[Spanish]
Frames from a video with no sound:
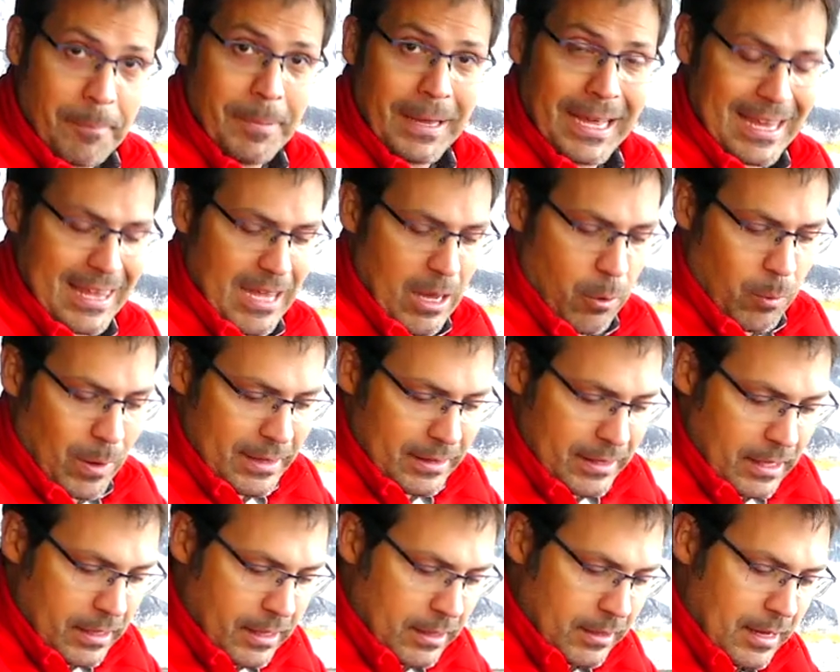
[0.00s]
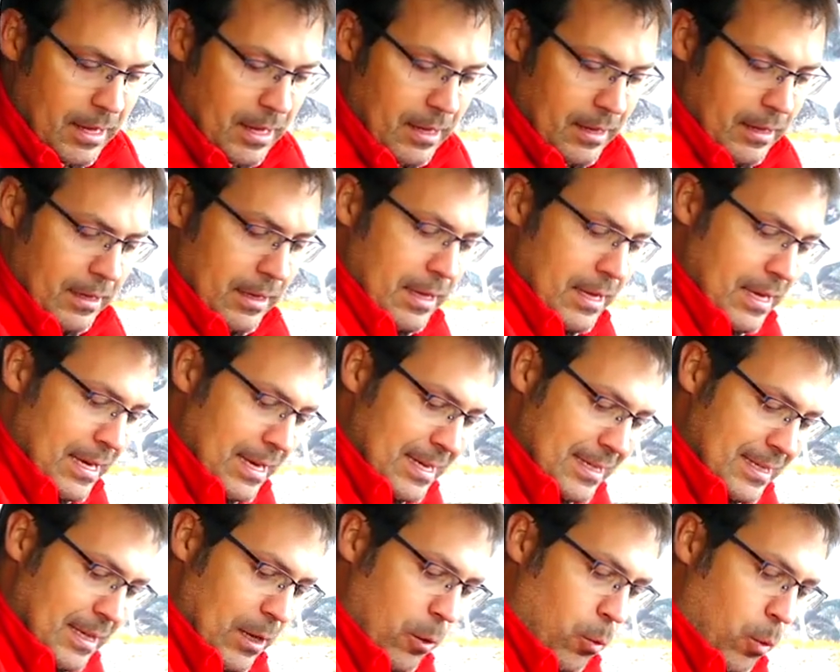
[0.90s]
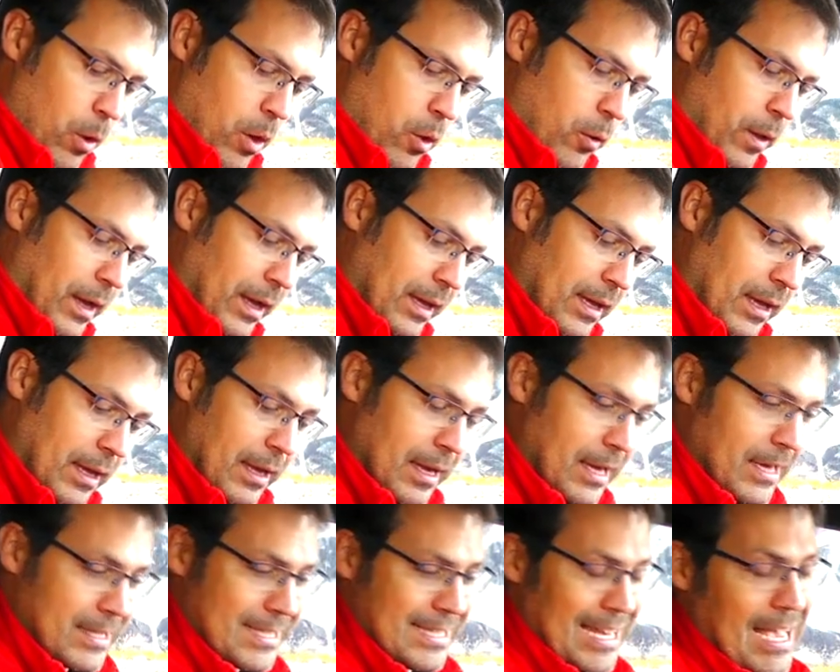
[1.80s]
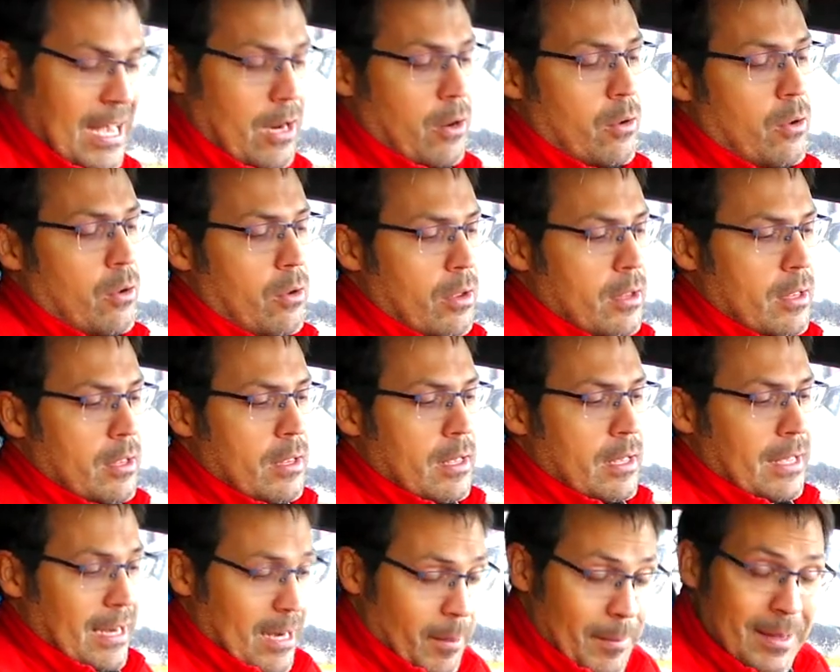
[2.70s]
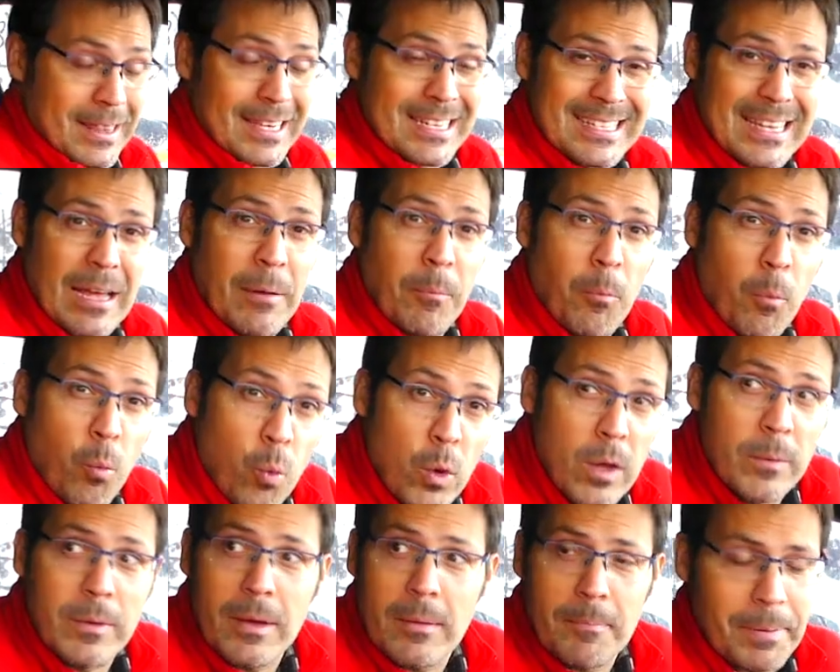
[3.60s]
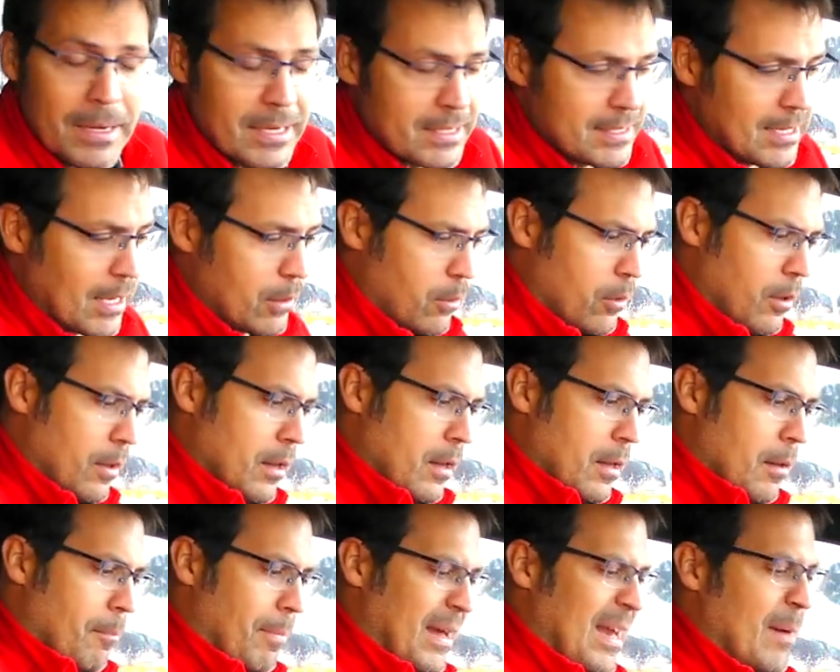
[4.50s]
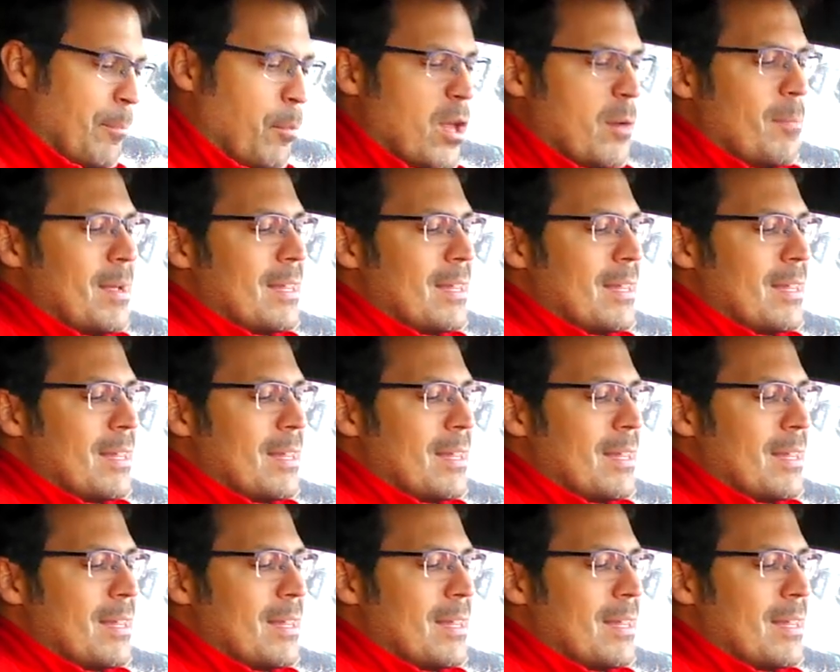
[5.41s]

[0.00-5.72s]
pequeña guanterita y este hueco de aquí. Es algo que realmente está muy bien pensado para poder